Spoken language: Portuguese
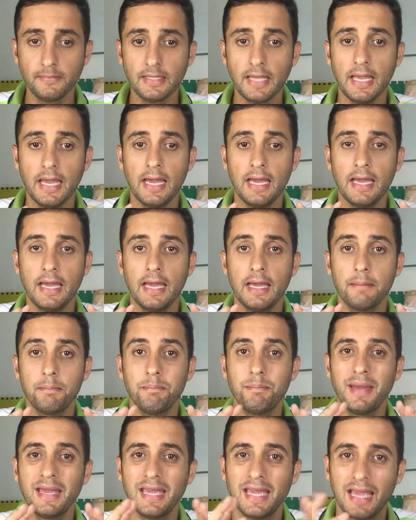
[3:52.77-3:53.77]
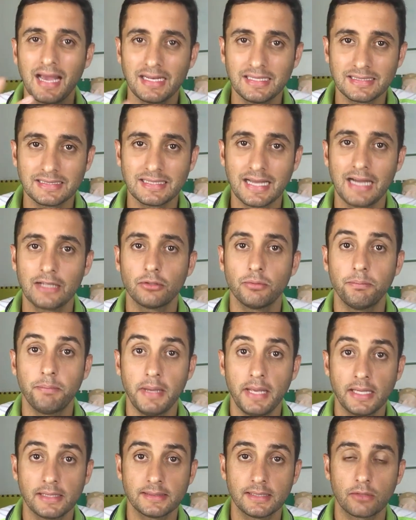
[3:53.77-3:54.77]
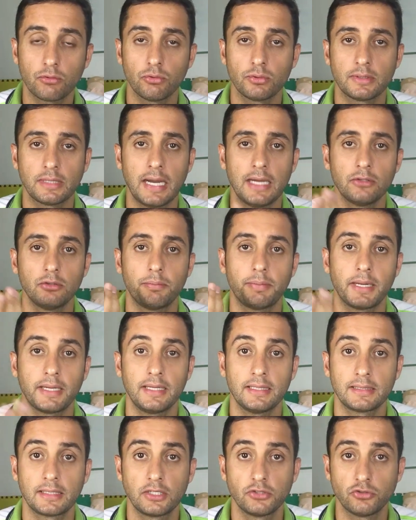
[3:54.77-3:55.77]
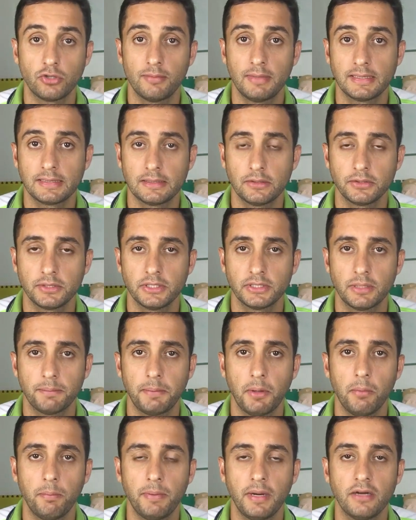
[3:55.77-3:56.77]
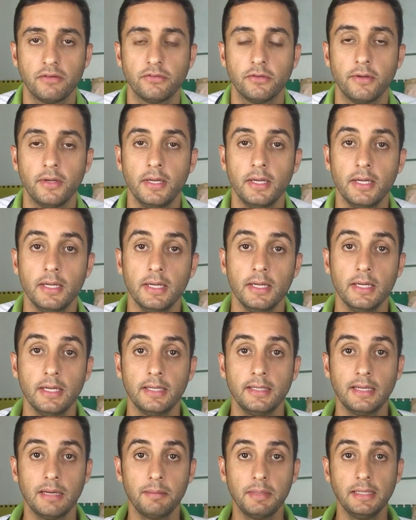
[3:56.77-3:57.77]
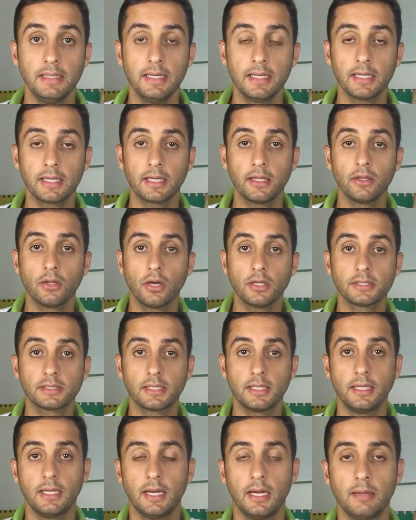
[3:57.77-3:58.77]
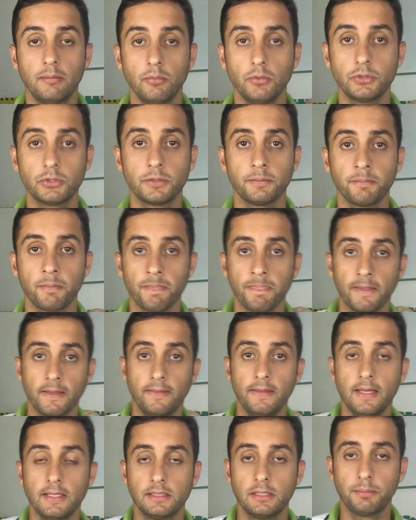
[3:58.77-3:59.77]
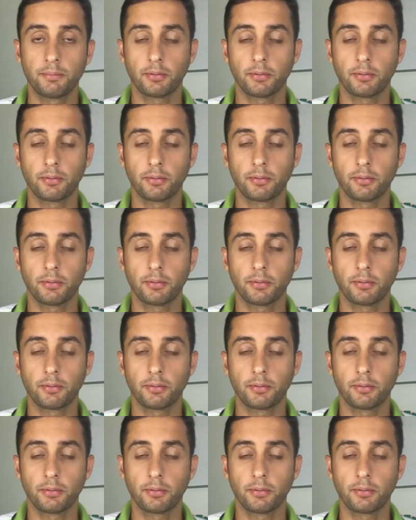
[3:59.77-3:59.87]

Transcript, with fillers: é, é, bem realizado, bem executado, para que a transformação seja palpável. E a maneira que nós criamos nesse